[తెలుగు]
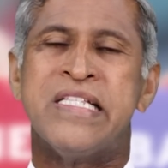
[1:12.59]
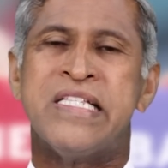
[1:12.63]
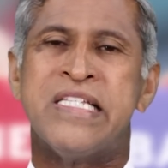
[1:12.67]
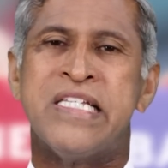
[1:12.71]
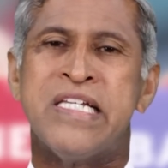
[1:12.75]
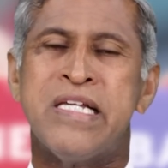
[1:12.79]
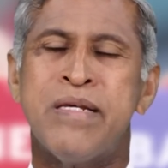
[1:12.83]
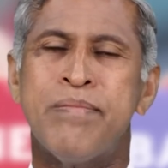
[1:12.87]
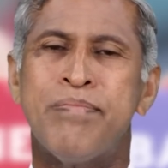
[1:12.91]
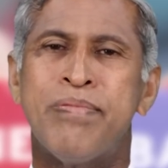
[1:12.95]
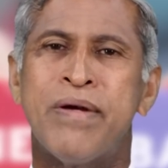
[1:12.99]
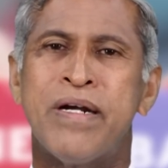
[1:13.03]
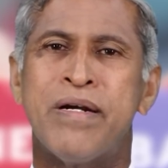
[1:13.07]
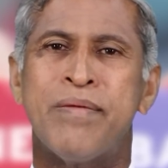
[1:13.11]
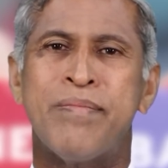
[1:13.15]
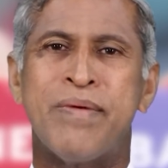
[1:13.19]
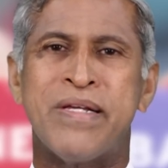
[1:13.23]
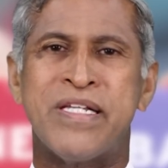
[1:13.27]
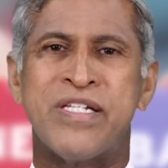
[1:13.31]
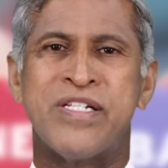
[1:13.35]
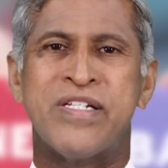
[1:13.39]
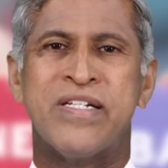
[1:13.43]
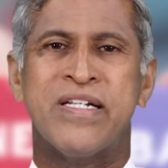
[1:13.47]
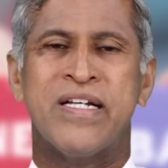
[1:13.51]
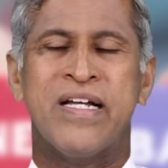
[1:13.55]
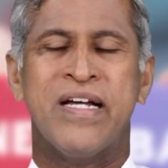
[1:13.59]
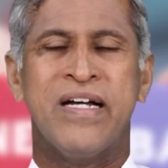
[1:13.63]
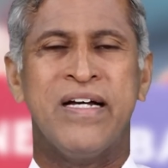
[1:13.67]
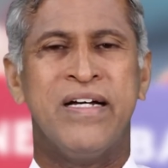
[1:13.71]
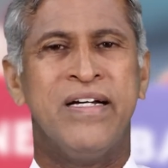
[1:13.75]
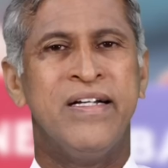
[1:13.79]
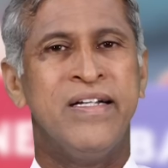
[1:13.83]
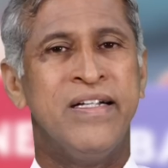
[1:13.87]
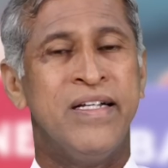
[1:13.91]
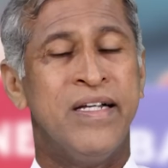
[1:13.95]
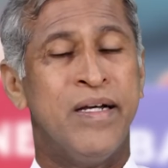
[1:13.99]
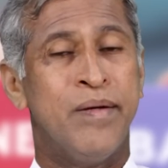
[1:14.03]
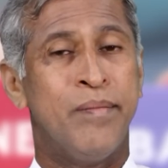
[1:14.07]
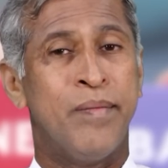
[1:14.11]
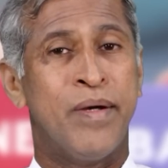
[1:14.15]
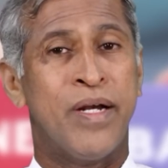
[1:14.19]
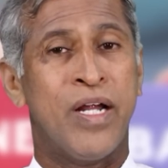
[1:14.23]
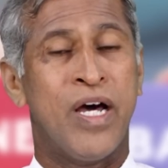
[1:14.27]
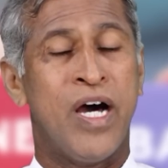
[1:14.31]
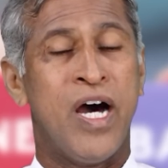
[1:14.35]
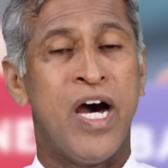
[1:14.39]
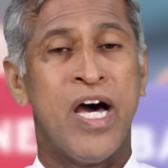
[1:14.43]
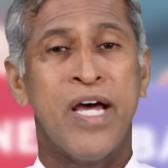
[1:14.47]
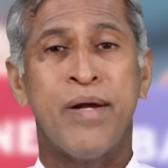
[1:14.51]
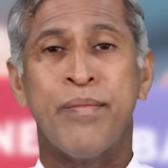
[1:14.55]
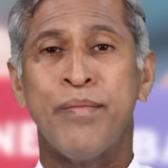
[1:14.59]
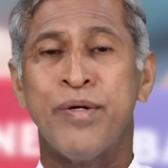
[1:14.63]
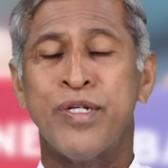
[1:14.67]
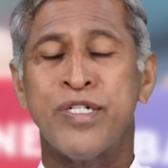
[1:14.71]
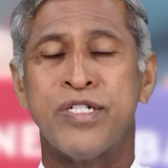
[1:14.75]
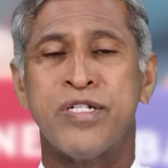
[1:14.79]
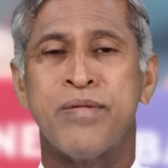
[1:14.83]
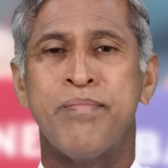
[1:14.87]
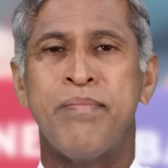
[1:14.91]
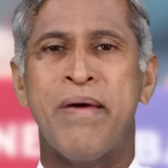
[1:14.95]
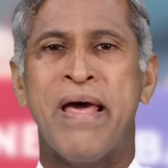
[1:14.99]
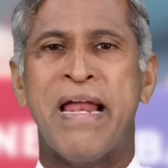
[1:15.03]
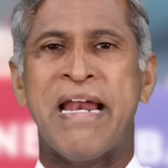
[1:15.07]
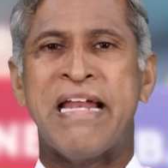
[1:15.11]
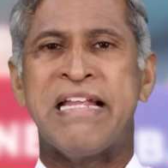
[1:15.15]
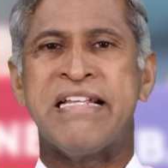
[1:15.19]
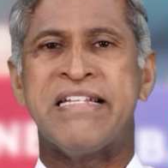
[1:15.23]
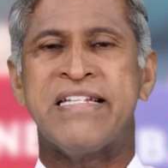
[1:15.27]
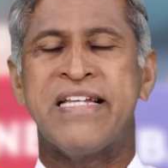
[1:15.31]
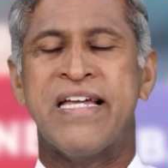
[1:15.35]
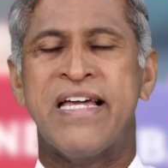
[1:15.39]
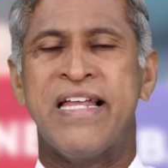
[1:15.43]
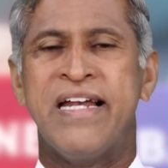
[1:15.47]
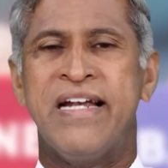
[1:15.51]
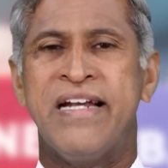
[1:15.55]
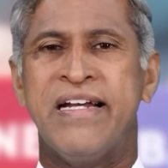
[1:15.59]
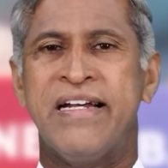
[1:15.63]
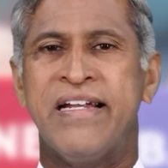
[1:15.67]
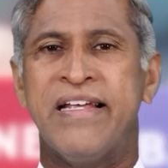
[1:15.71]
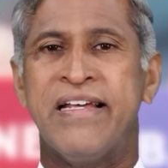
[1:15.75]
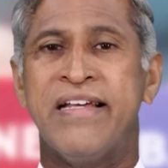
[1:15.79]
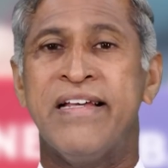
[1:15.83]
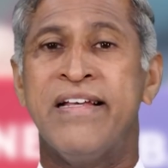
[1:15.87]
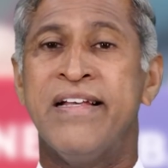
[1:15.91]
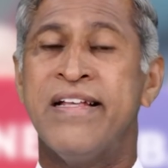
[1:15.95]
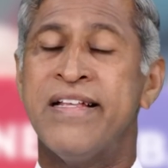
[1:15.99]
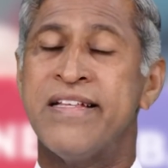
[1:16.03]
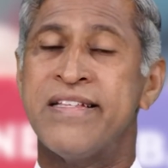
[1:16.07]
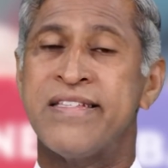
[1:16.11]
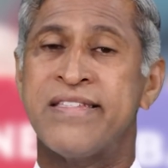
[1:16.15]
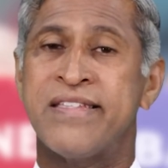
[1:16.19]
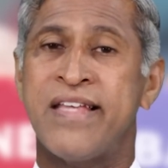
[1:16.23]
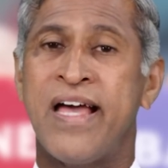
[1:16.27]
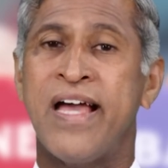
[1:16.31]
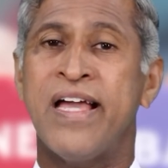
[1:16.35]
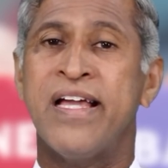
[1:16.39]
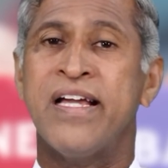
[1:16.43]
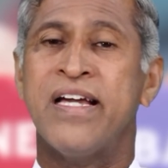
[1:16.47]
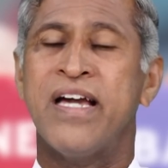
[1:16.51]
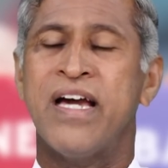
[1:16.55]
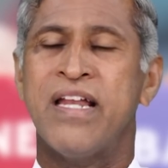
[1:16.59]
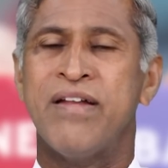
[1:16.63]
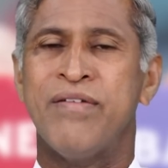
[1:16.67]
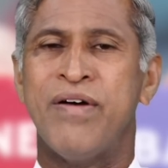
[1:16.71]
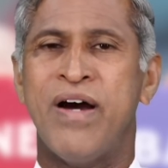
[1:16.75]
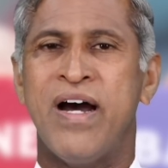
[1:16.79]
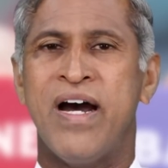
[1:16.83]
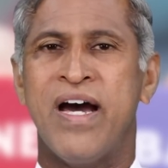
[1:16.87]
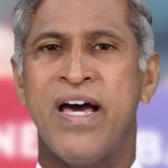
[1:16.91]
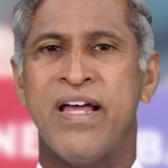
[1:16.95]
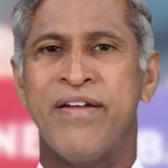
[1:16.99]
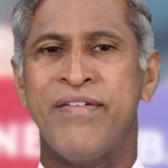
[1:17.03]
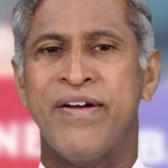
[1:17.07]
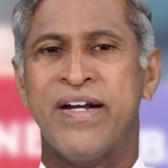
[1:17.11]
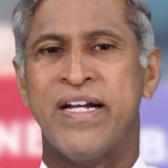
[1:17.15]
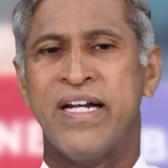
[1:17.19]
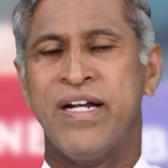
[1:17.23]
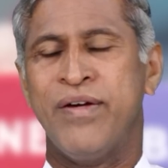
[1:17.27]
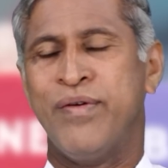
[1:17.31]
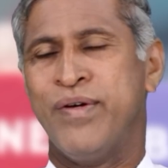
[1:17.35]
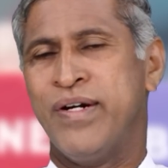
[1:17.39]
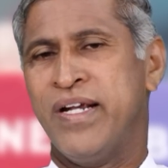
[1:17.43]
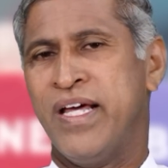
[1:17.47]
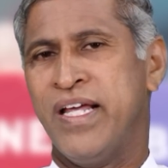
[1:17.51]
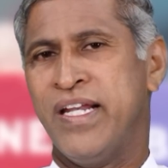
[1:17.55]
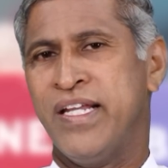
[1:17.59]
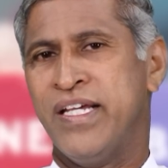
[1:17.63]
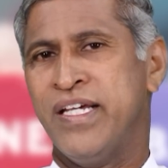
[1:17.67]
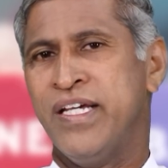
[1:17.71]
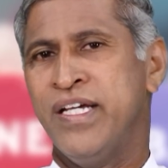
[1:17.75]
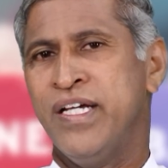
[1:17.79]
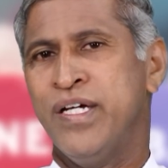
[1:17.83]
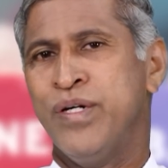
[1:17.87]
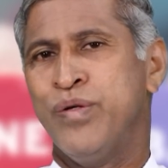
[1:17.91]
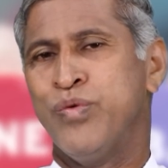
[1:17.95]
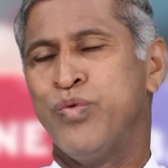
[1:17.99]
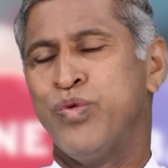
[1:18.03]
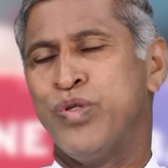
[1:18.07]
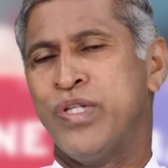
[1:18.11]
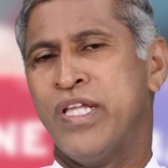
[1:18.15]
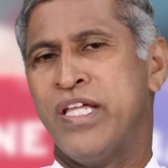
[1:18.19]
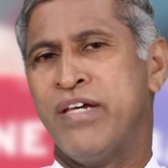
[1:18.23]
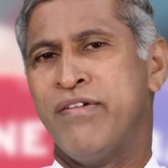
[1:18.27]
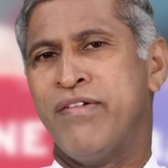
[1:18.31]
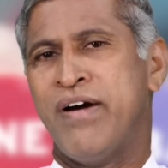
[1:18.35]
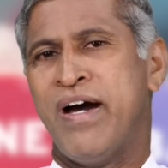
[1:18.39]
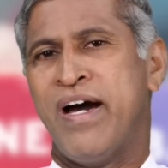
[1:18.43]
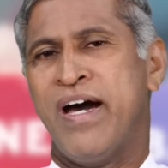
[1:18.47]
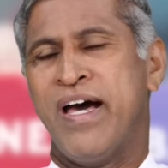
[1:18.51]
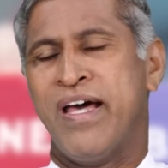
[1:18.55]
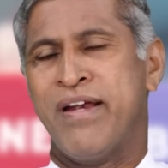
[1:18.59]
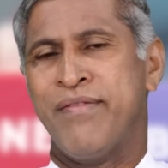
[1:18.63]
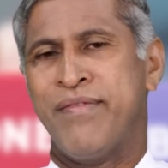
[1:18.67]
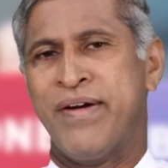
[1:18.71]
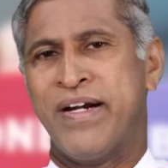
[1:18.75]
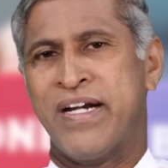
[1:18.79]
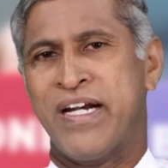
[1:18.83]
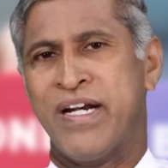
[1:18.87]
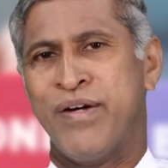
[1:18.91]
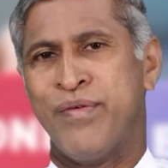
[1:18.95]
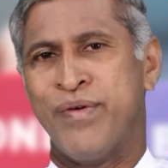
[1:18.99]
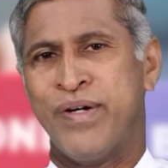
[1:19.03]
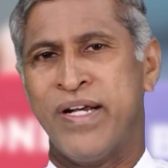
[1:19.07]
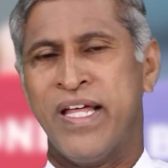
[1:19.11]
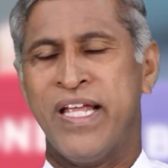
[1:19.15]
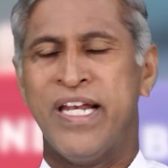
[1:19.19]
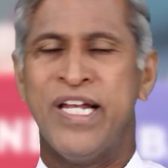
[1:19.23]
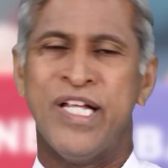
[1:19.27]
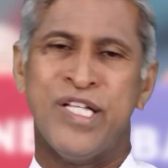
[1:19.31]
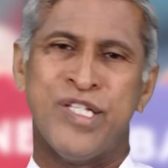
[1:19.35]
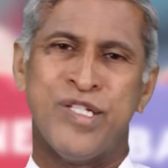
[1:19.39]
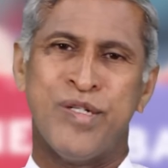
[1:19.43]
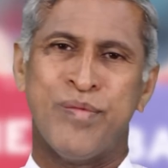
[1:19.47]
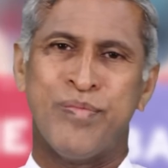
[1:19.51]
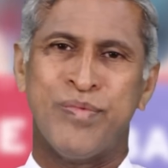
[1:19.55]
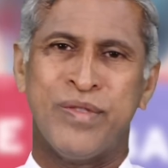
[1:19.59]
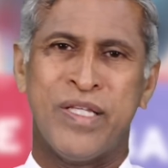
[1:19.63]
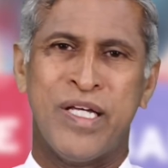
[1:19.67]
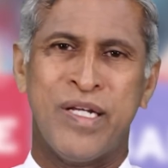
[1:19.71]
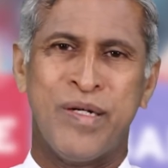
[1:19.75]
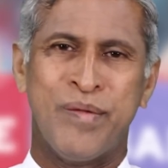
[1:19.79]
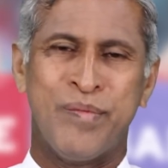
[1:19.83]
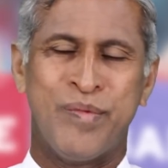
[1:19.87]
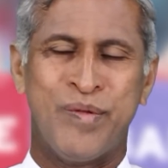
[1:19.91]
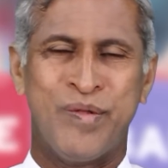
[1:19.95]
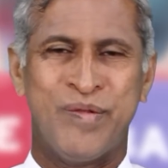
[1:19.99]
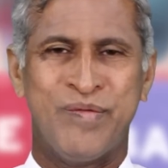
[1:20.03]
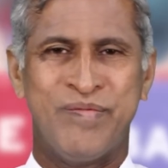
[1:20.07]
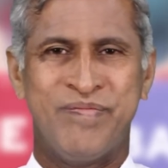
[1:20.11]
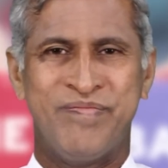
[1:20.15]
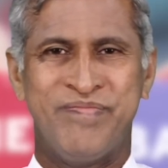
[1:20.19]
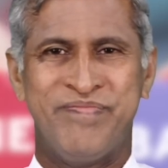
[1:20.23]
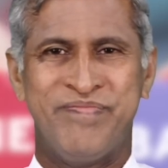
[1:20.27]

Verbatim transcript: చీప్ అండ్ బెస్ట్గా మరి హార్మోన్స్ని బ్యాలెన్స్ చేయాలంటే సాయంకాలం ఆహారం ఎట్లా ఉండాలి ఉదయం ఆహారం ఎట్లా ఉండాలి నేను చెప్తాను ఇప్పుడు